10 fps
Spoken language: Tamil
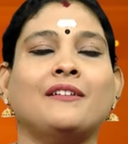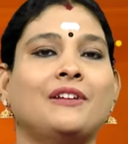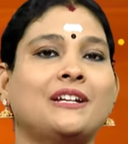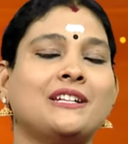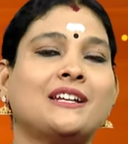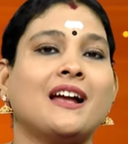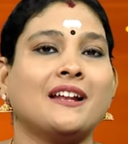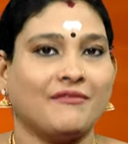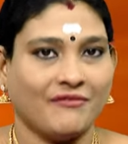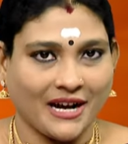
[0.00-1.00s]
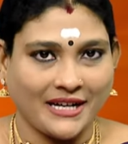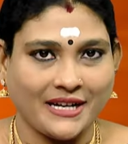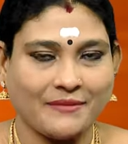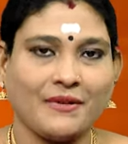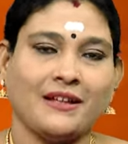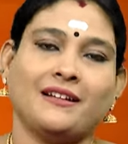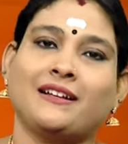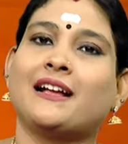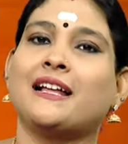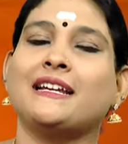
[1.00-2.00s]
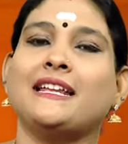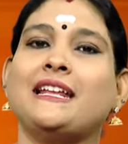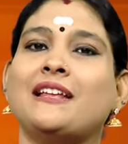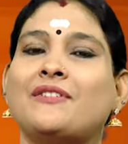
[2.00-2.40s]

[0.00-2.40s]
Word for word: வெற்றிக்கான வண்ணம் கருநீல